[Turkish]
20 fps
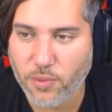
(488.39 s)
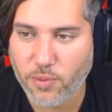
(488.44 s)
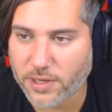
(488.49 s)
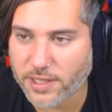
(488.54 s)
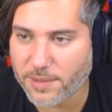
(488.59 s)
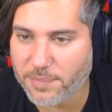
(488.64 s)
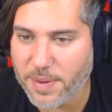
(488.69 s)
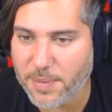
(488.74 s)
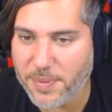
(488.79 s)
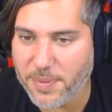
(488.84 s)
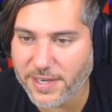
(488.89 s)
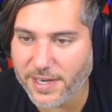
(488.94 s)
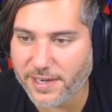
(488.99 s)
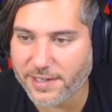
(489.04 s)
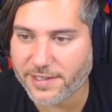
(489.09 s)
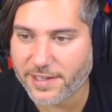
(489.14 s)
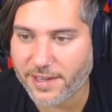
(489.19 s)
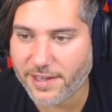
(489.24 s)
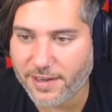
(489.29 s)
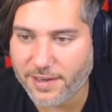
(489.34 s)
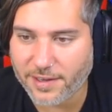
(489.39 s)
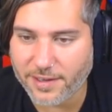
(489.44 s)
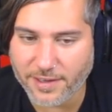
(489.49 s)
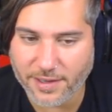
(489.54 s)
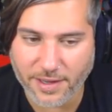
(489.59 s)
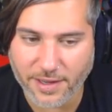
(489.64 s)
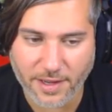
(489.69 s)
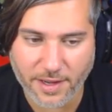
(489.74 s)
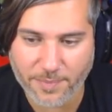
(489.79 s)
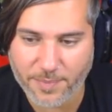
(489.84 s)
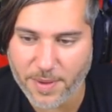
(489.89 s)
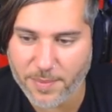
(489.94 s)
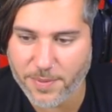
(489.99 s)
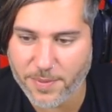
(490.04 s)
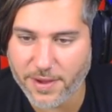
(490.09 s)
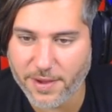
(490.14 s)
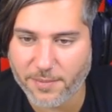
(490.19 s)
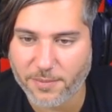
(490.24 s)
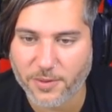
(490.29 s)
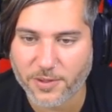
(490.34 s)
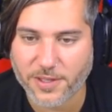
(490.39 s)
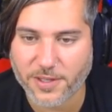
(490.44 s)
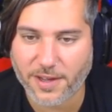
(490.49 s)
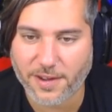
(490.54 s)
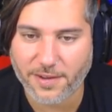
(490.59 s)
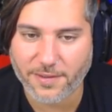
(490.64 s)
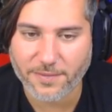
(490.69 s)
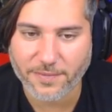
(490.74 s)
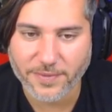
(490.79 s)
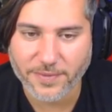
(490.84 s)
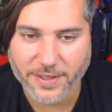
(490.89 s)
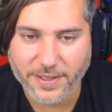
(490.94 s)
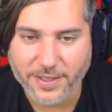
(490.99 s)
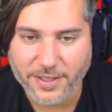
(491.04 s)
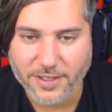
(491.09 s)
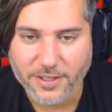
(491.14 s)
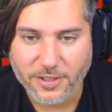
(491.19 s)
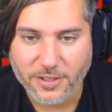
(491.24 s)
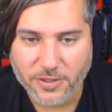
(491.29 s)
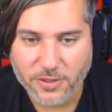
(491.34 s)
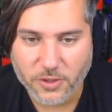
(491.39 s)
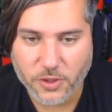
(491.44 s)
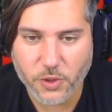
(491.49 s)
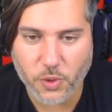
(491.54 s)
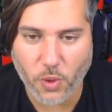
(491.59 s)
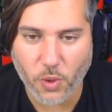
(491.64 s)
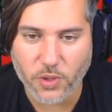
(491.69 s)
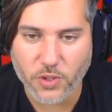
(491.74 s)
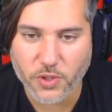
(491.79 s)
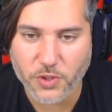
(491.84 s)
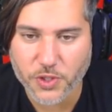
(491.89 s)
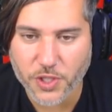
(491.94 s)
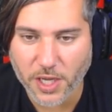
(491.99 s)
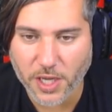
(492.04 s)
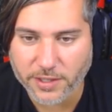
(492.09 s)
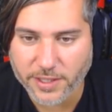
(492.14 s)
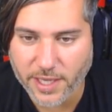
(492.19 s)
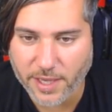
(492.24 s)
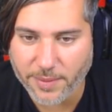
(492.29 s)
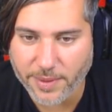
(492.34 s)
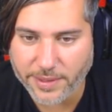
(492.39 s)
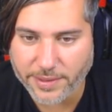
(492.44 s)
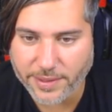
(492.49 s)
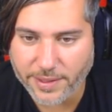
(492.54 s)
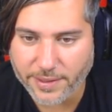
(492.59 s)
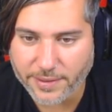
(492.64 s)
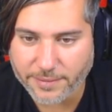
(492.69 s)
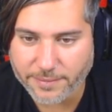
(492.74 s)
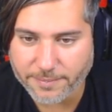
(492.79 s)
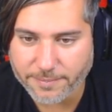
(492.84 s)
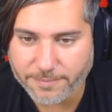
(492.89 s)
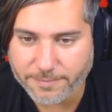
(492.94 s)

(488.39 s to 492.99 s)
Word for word: Bu arada Pepe nerede? Ha Pepe burada. Şu oyuncu çaldı ya benden.